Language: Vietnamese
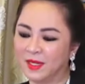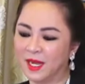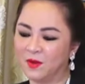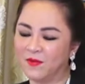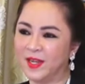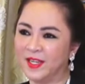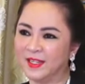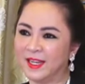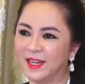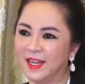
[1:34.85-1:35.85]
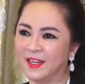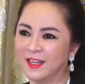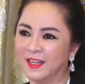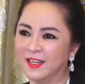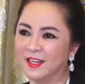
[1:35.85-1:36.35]
nè quý vị nhìn thấy nè
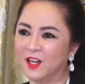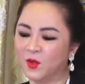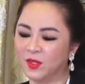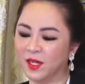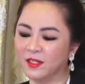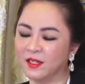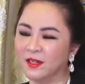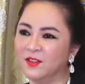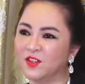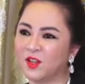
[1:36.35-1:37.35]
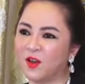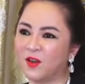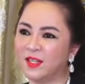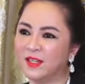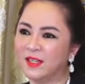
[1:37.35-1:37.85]
đó à, tôi tự thưởng cho
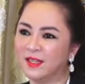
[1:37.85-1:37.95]
tôi đó